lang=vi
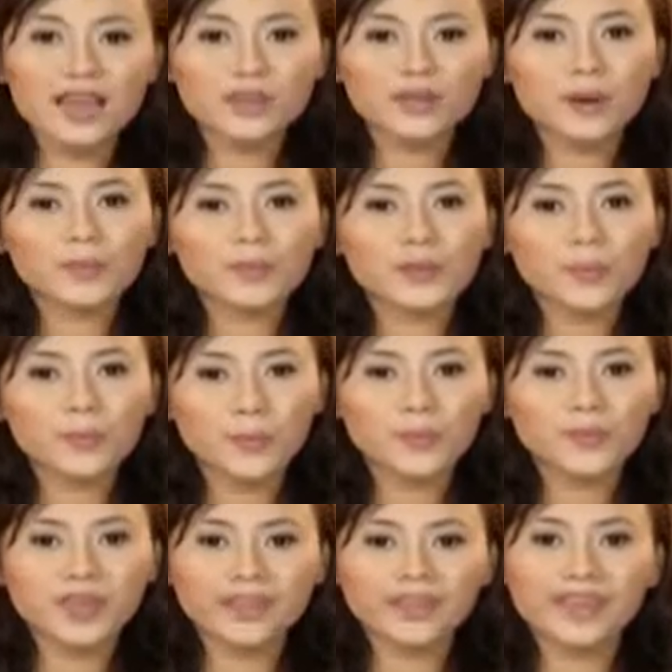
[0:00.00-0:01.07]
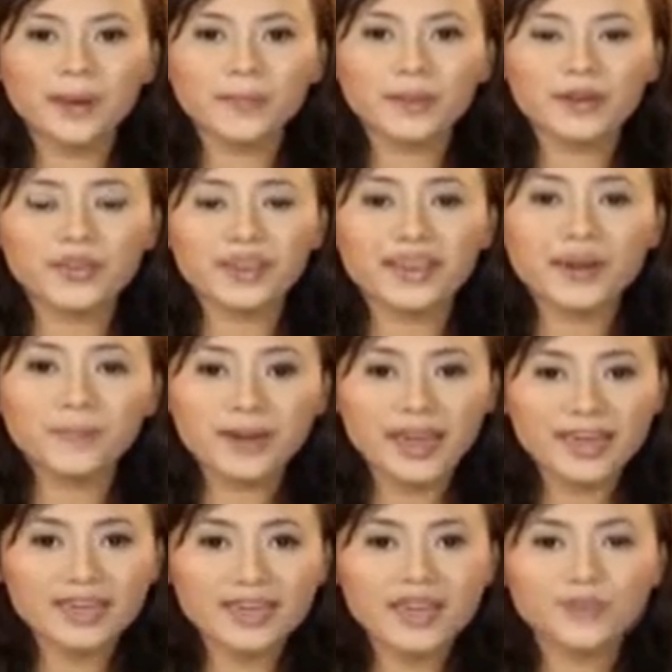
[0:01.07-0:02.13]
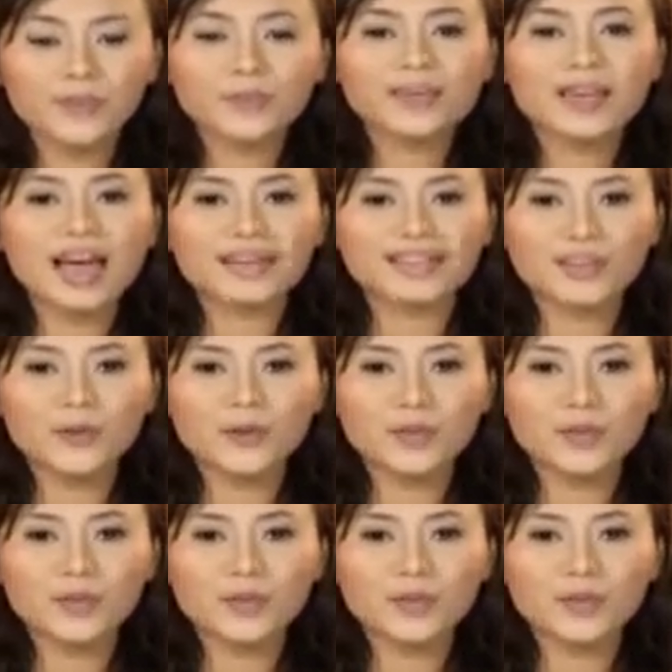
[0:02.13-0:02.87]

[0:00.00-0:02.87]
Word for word: Trong chuyên mục diễn chẩn mỗi ngày hôm nay, chúng ta sẽ cùng